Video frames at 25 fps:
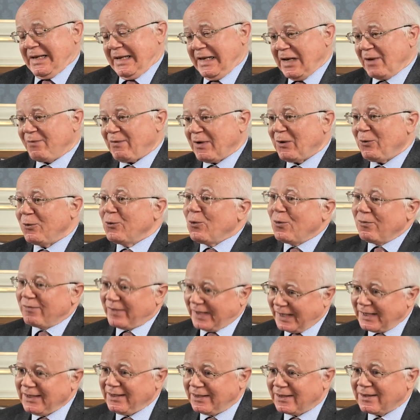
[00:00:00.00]
Il a fallu
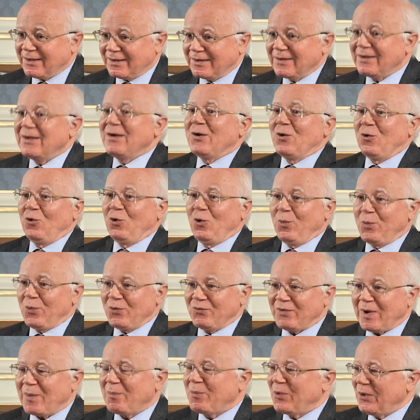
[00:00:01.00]
convaincre le
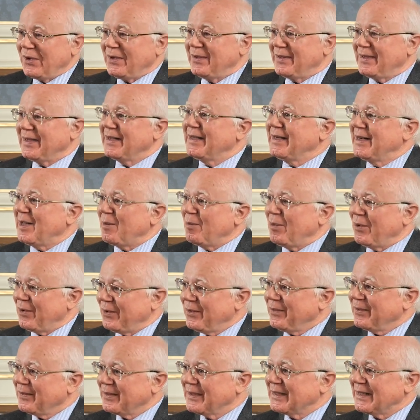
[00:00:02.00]
pouvoir politique
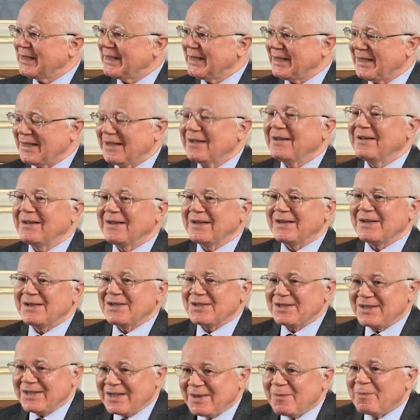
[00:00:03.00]
d'abord, et euh,
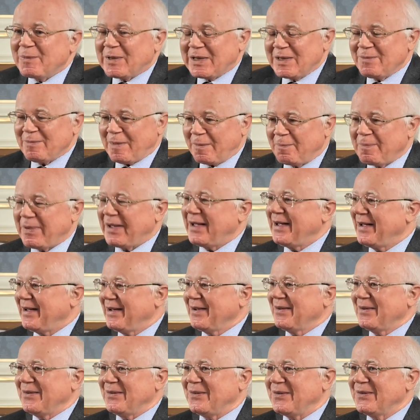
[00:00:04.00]
j'y ai pris ma
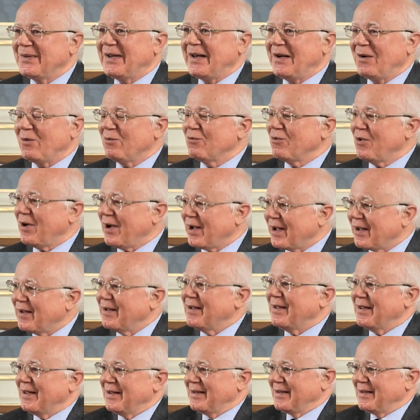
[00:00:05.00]
part en allant voir